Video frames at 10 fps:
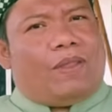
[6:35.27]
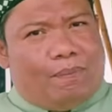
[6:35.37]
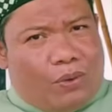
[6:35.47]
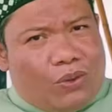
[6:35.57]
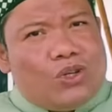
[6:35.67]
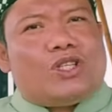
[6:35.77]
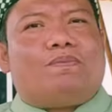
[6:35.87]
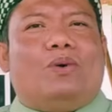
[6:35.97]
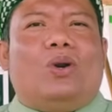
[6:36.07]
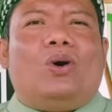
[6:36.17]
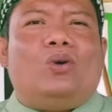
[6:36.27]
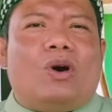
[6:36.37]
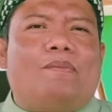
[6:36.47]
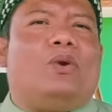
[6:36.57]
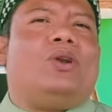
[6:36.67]
tapi untuk 10,
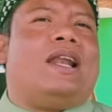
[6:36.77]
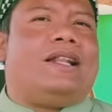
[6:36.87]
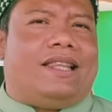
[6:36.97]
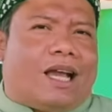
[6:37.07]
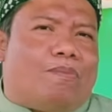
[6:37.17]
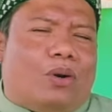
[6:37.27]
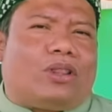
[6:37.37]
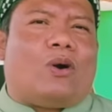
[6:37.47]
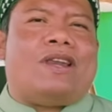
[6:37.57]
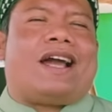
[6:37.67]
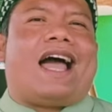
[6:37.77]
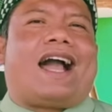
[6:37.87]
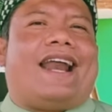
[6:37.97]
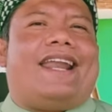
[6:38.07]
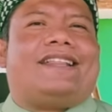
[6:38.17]
20, dan 30 tahun yang
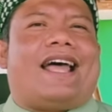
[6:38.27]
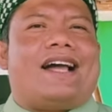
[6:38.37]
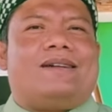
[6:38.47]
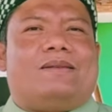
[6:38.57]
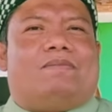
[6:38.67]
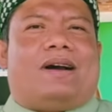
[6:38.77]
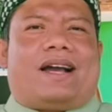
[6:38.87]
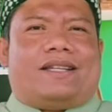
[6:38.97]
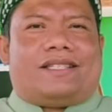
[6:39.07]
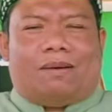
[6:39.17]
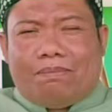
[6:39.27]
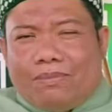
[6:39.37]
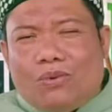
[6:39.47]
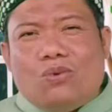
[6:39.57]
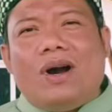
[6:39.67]
akan datang, maka
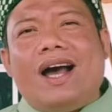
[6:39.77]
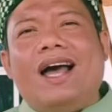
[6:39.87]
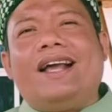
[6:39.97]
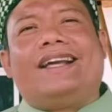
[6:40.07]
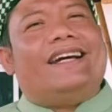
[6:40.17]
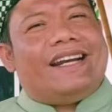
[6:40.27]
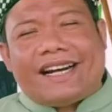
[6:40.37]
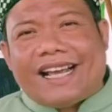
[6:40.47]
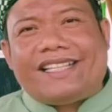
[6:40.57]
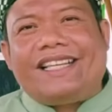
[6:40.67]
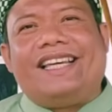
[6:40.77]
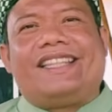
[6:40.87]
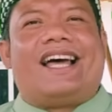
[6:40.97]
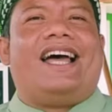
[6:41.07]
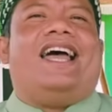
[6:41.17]
semua generasi
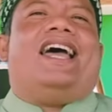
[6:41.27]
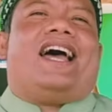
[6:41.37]
kita,